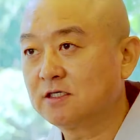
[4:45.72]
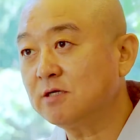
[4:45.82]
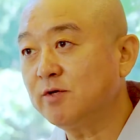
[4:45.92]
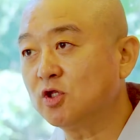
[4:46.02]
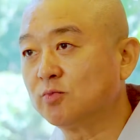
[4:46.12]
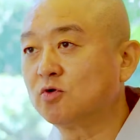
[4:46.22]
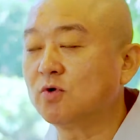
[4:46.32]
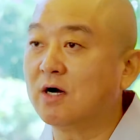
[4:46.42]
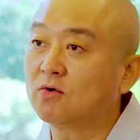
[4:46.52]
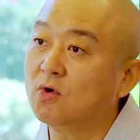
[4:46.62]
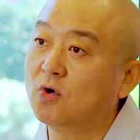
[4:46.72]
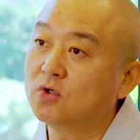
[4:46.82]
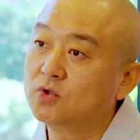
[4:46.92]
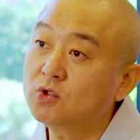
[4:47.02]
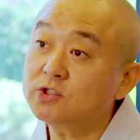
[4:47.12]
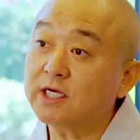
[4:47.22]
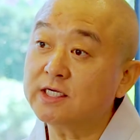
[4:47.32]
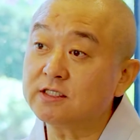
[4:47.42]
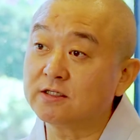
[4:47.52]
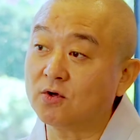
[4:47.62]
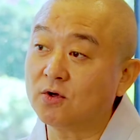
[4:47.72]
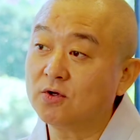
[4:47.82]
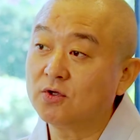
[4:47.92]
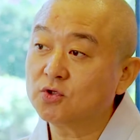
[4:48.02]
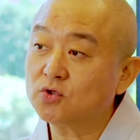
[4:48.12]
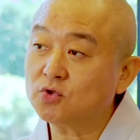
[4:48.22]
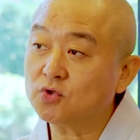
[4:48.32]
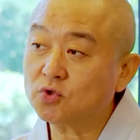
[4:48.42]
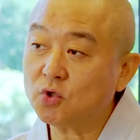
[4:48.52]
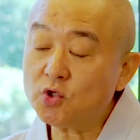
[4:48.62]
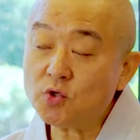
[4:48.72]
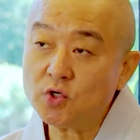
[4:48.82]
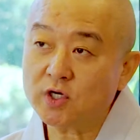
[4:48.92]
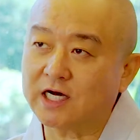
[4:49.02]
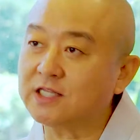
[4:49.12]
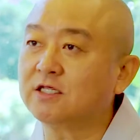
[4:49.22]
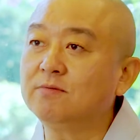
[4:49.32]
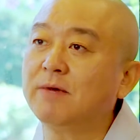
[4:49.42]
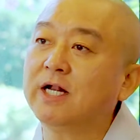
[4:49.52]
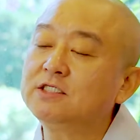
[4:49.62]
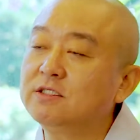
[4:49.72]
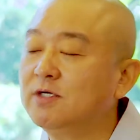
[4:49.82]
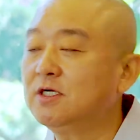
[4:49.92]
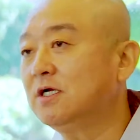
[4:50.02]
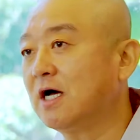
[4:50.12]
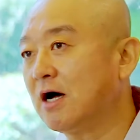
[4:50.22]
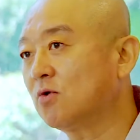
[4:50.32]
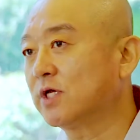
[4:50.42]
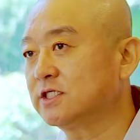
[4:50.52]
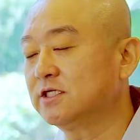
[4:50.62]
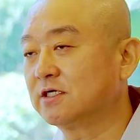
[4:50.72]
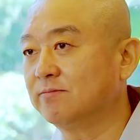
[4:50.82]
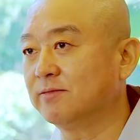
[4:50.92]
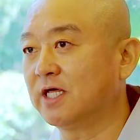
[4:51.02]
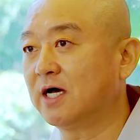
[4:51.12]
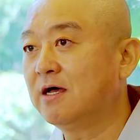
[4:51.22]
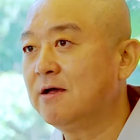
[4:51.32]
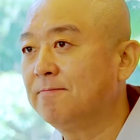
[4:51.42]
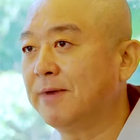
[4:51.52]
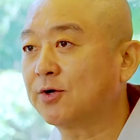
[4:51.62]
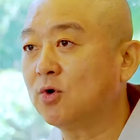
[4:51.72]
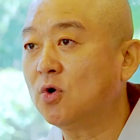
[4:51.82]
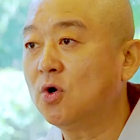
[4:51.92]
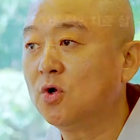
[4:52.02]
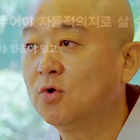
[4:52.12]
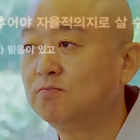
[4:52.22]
그럼에도 불구하고 율장에서도 똑같은 말씀을 하고 계시는 겁니다. 바로